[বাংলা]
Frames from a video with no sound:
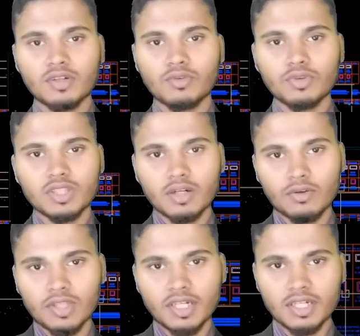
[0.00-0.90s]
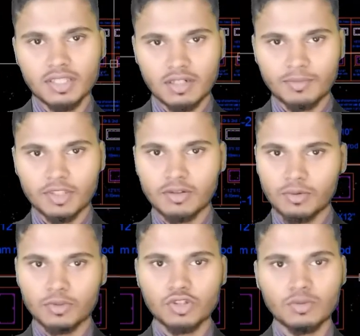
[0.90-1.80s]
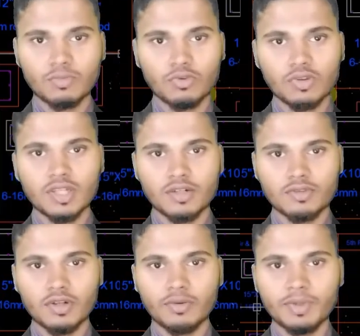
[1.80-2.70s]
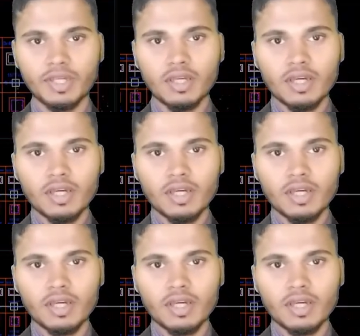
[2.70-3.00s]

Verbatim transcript: যদি করি তাহলে এক্ষেত্রে আমাদের অবশ্যই ভুল ধারণা হবে